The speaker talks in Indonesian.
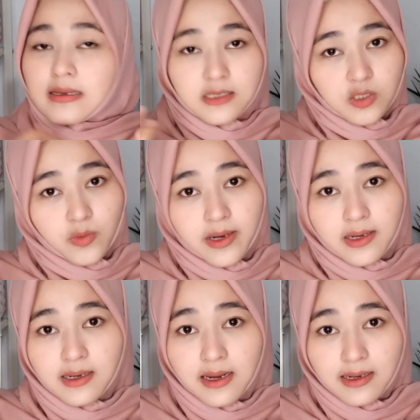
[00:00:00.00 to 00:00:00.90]
sesuai
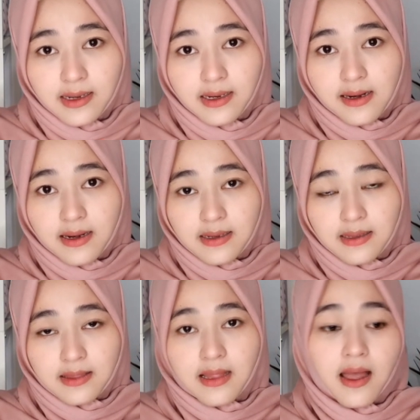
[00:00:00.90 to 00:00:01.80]
dengan keinginan
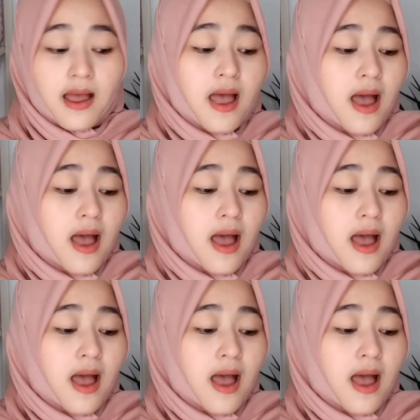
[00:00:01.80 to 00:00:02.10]
kita,